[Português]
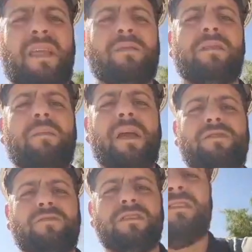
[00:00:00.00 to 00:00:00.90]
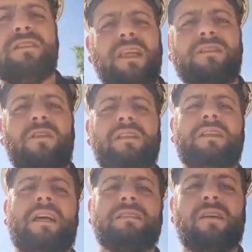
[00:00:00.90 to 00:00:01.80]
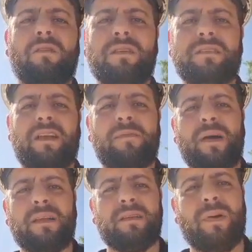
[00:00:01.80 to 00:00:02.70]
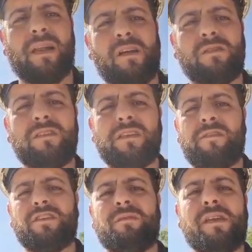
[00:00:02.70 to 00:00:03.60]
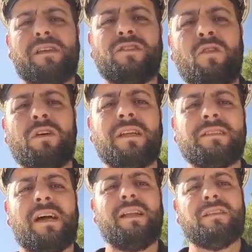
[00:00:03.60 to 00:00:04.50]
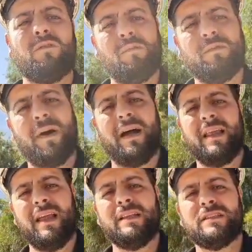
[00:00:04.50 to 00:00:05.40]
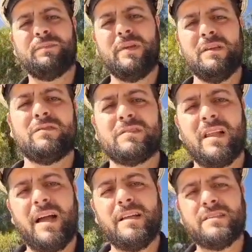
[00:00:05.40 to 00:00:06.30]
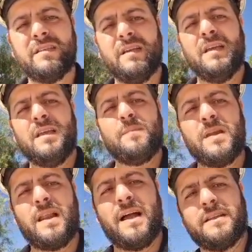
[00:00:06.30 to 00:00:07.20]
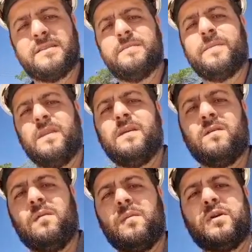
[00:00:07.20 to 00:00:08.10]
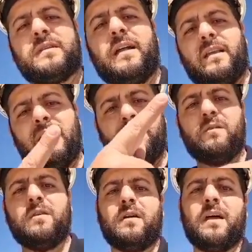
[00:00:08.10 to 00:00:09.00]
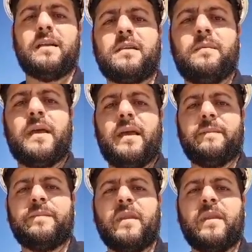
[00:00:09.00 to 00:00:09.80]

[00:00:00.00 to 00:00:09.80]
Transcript: Temos também as juntas de dessolidização, que serve para separar os investimentos de outras áreas, como paredes, pisos, lajes e pilares, como mostrado aqui na figura ao lado também.